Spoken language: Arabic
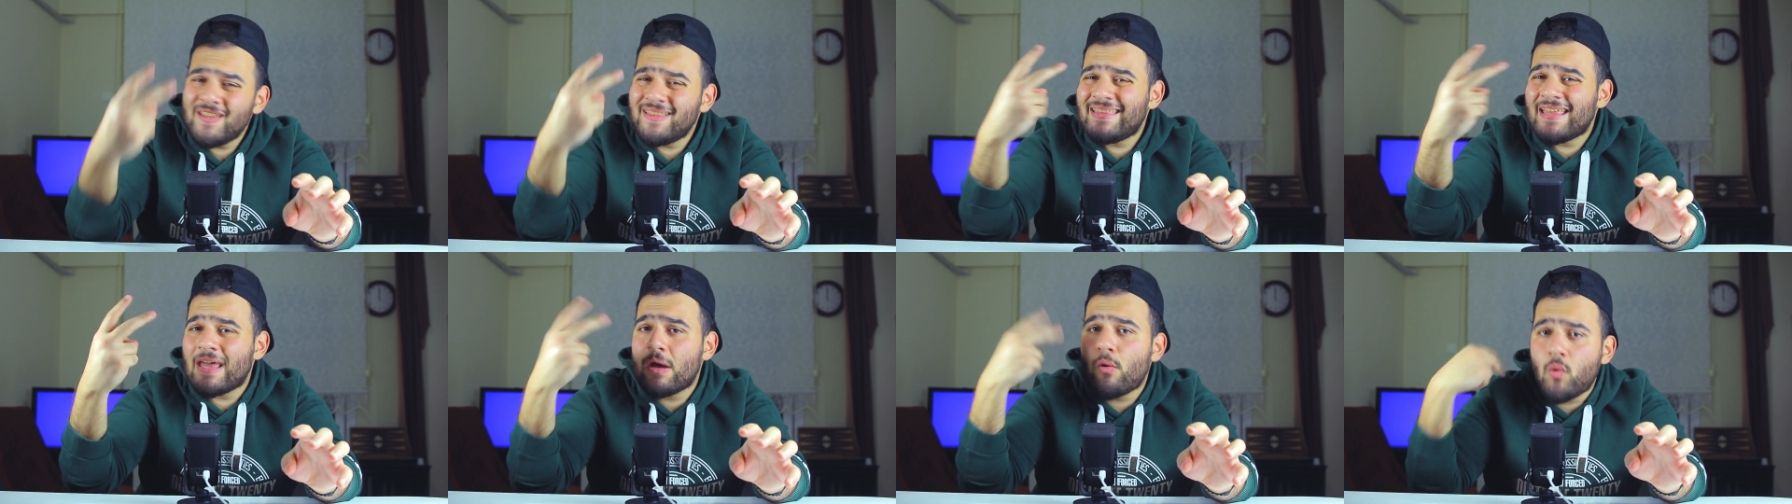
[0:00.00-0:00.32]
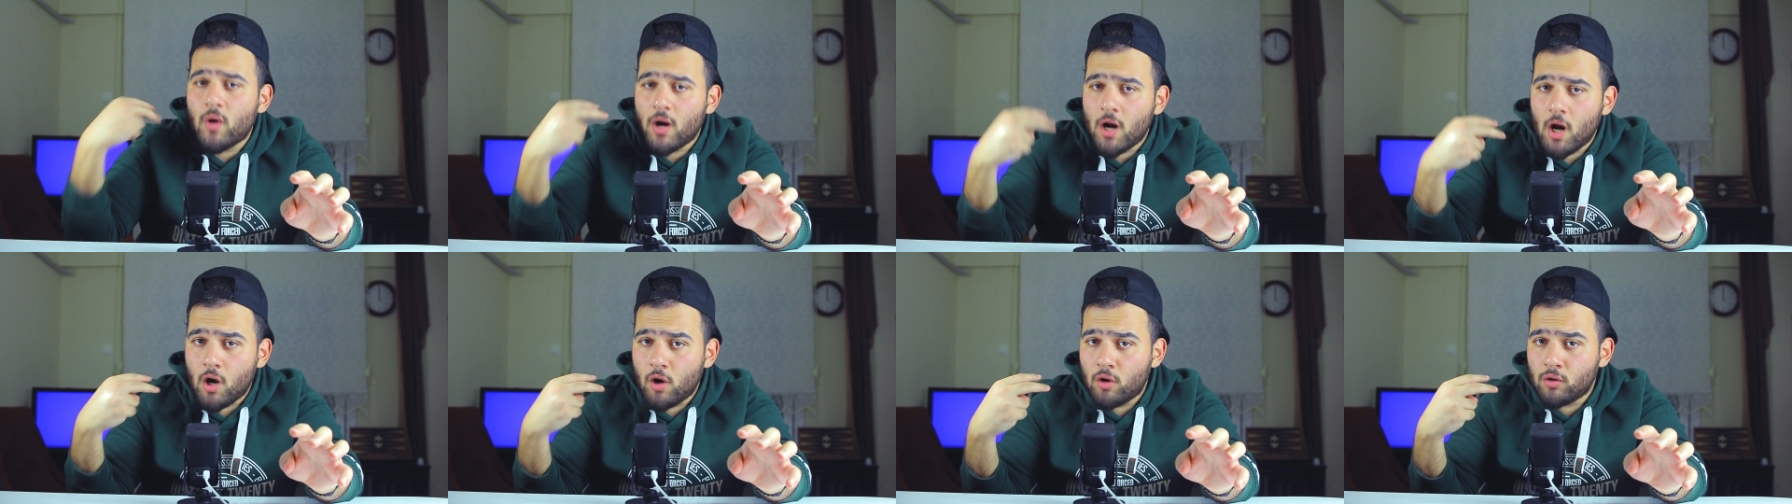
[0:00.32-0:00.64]
اثنين
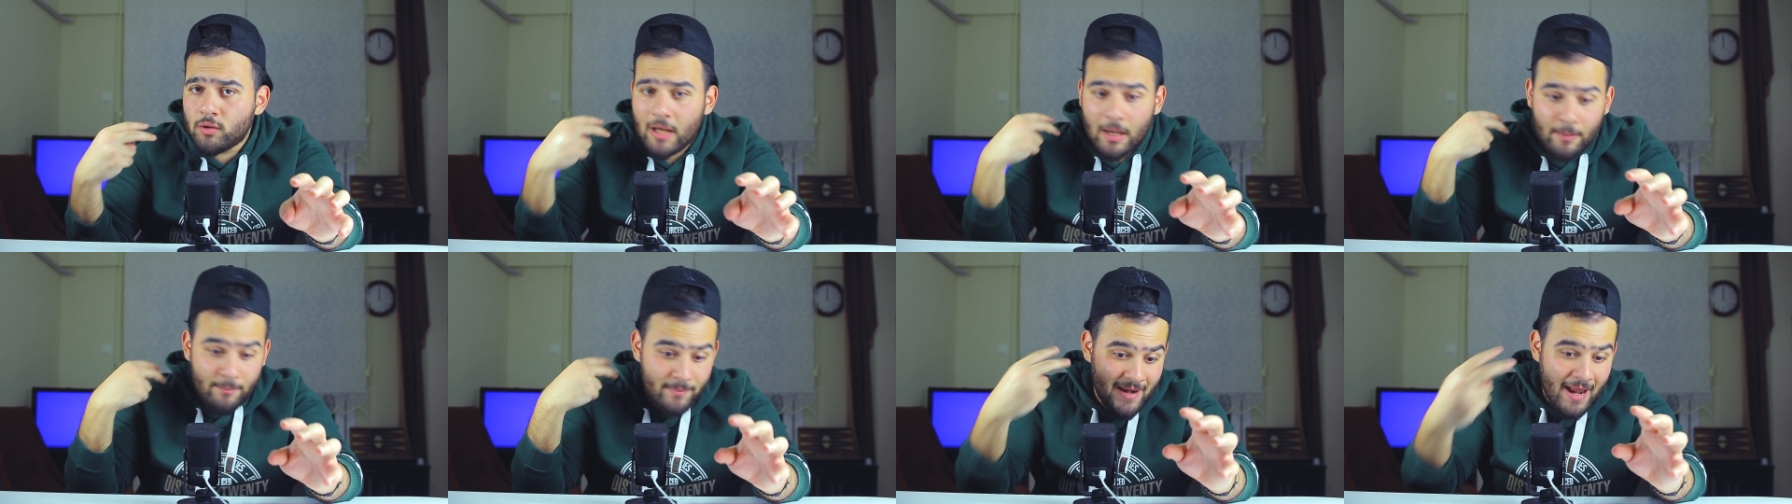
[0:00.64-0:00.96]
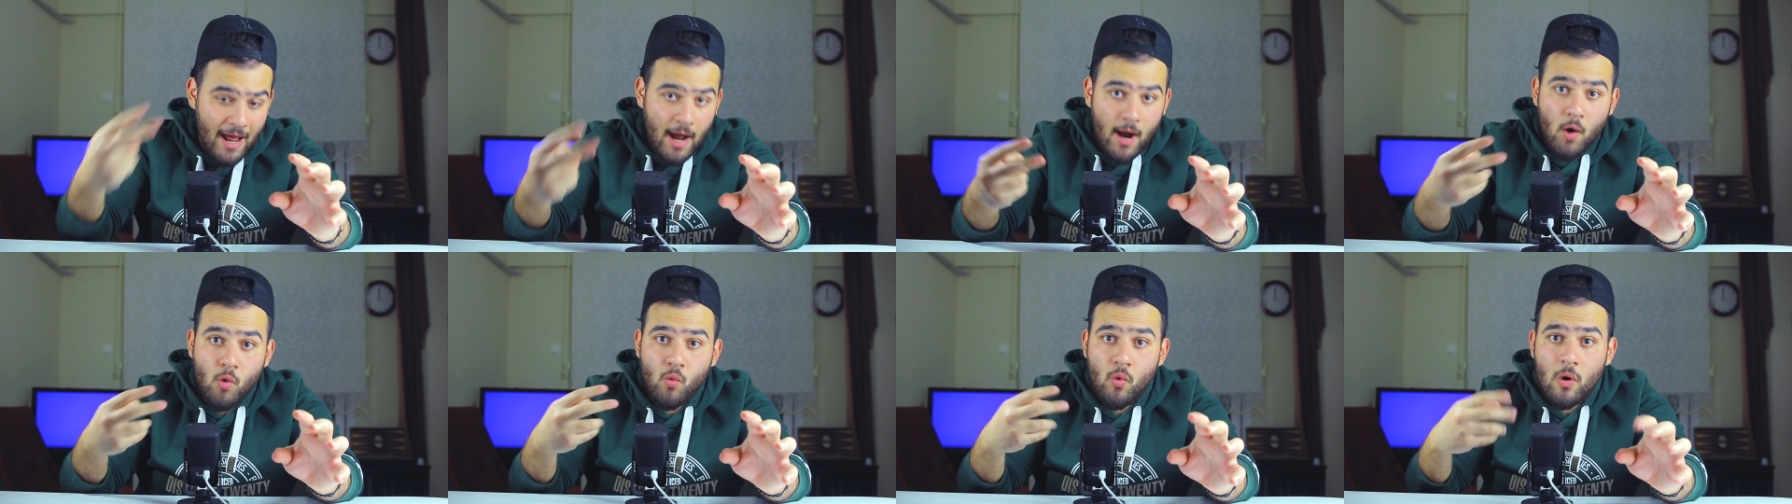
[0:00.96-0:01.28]
وراهم عم
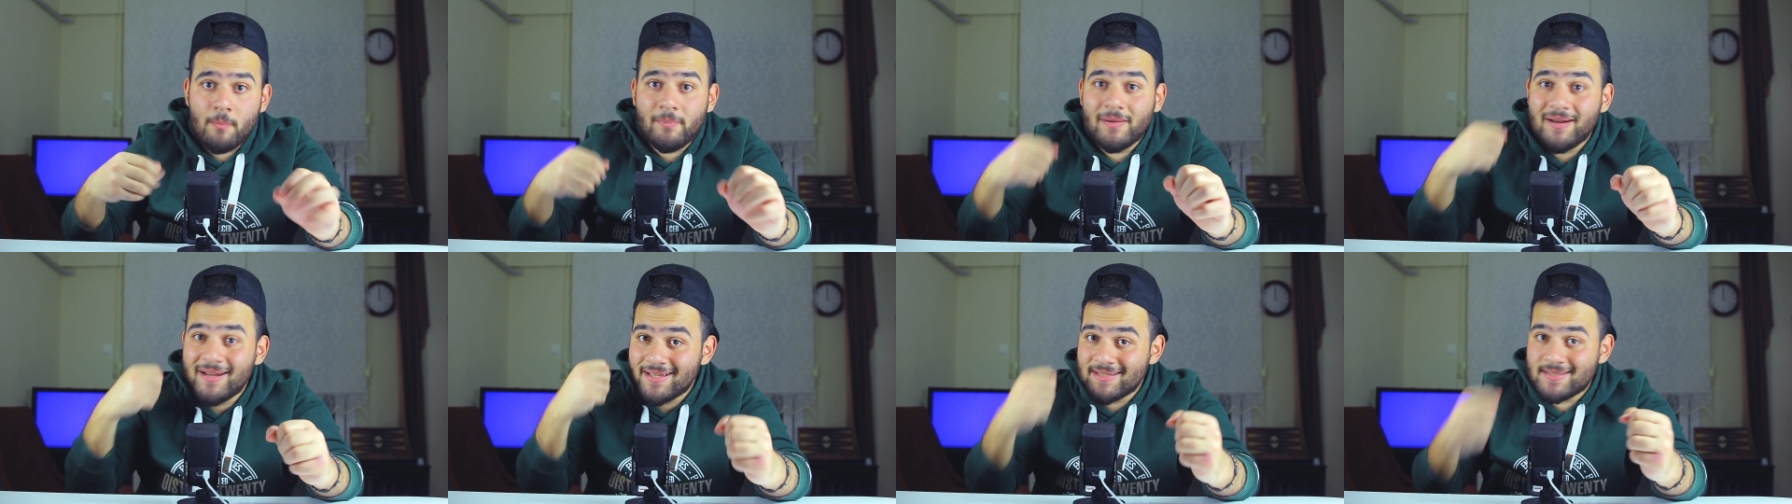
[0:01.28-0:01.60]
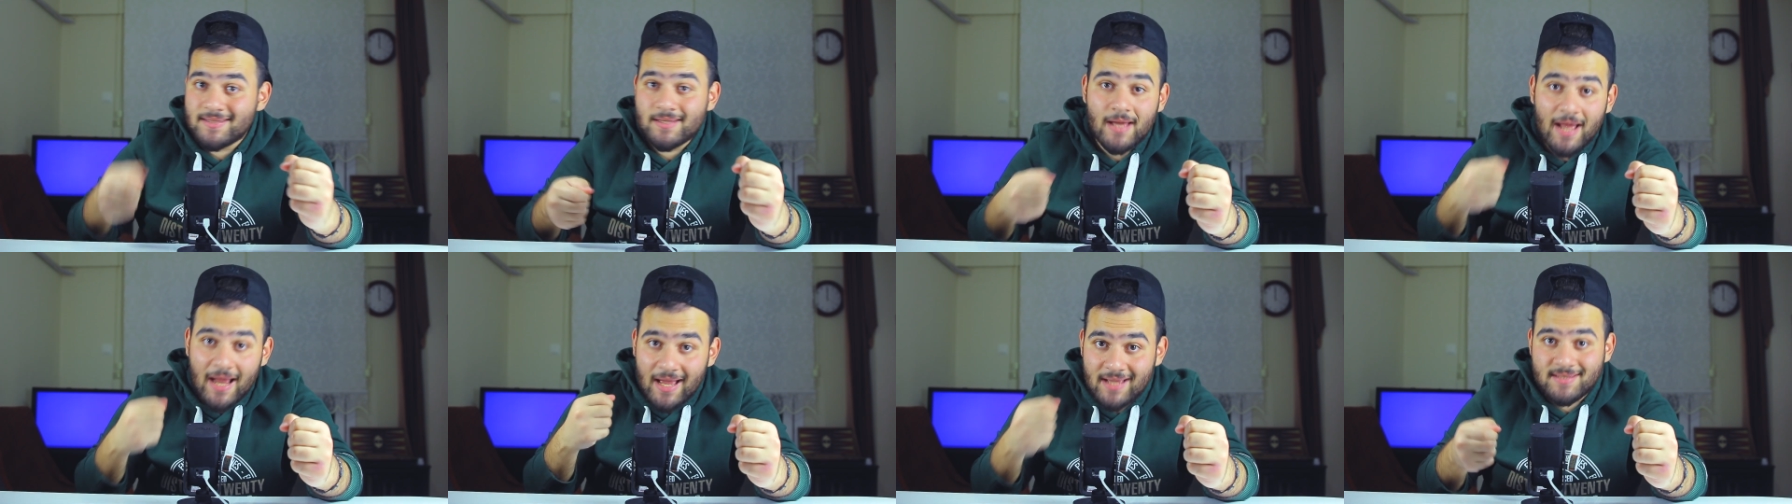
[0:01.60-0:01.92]
بيلحقوهم
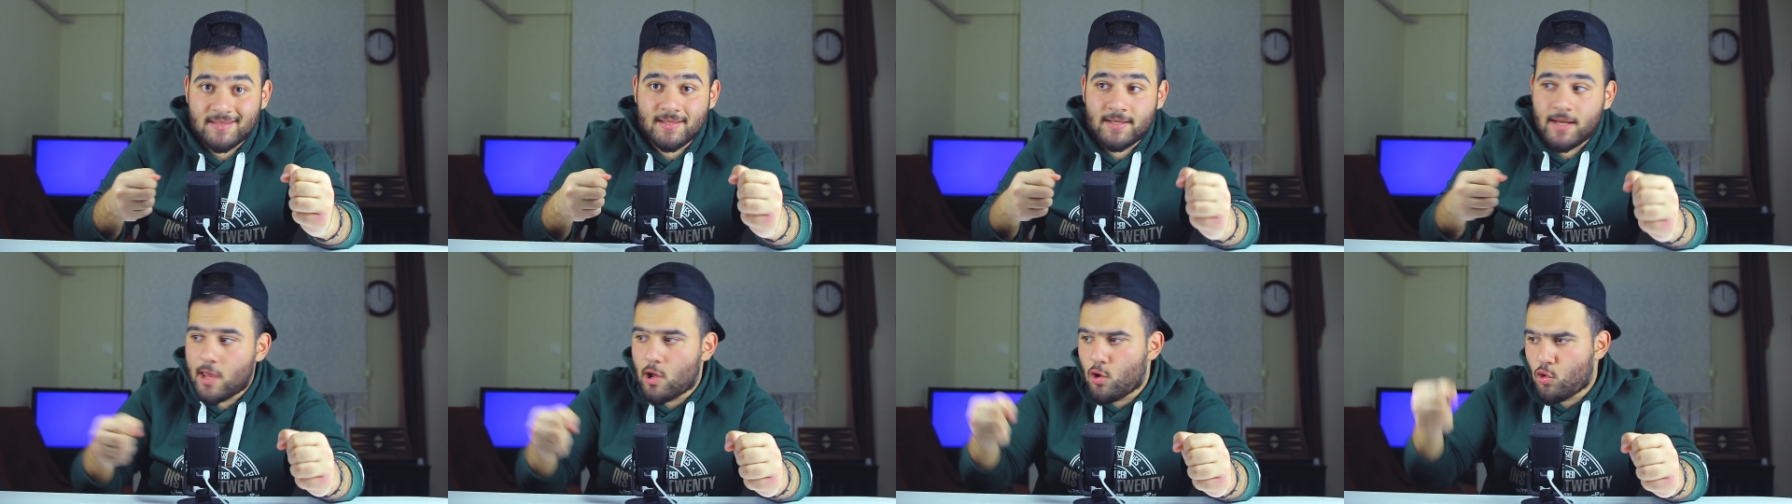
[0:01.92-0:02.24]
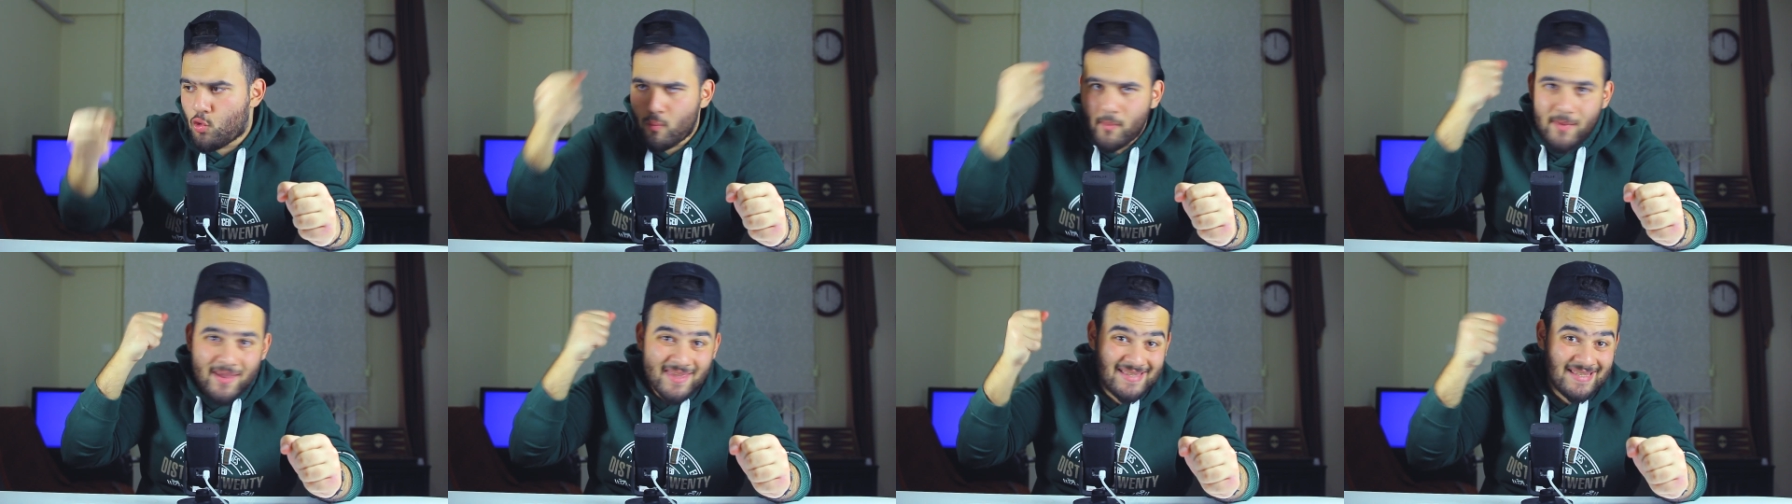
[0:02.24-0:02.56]
بالاحصنه
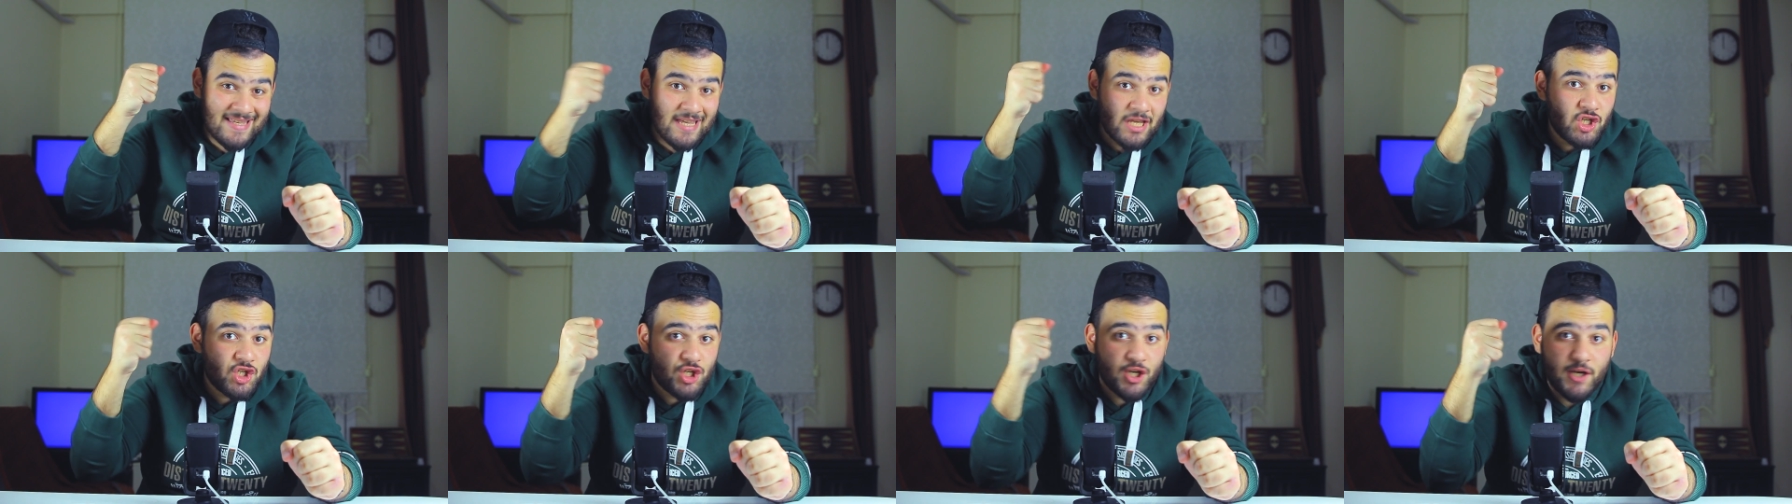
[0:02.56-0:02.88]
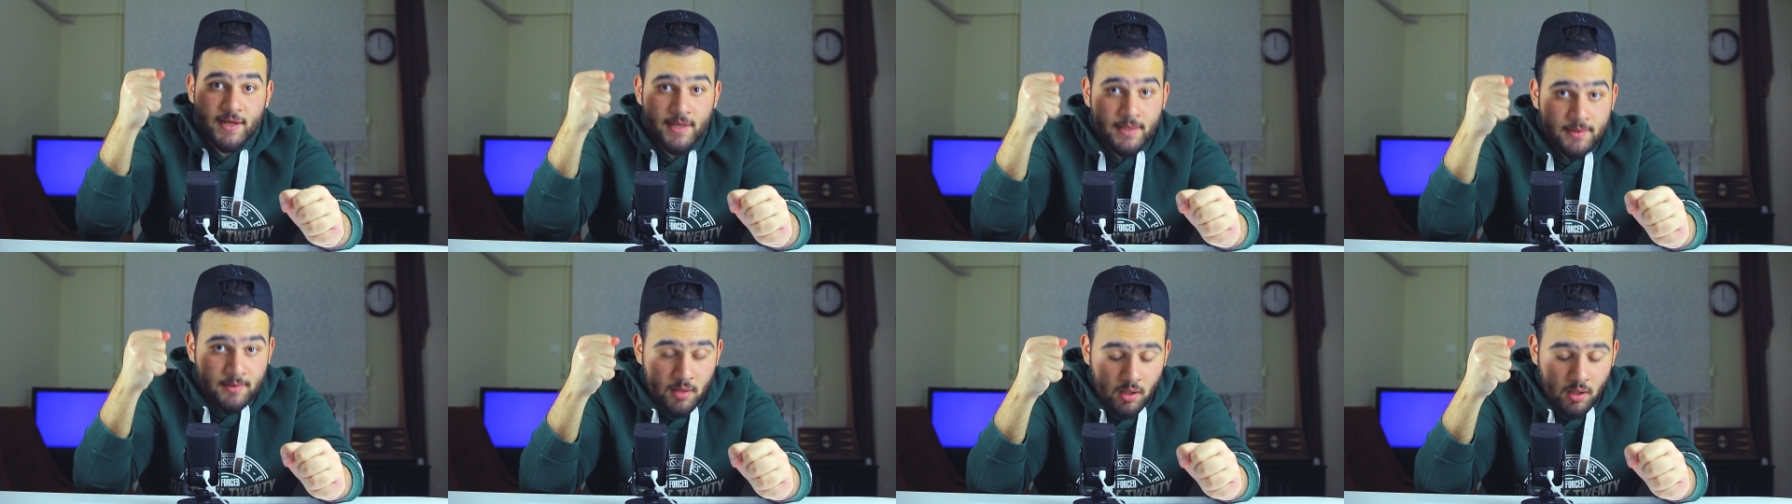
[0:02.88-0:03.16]
وماسكين شعله